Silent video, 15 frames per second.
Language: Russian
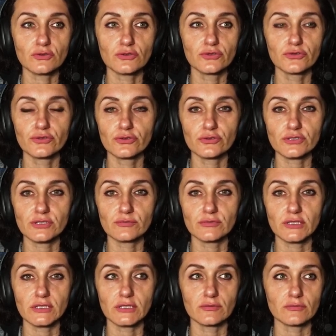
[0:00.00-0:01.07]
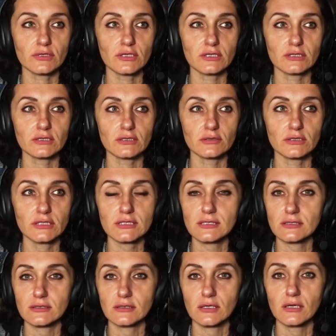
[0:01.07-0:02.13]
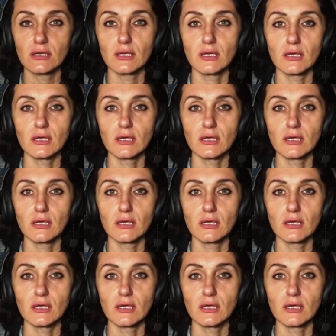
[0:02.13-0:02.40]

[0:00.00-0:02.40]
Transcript: курьезным таким, как это есть, да,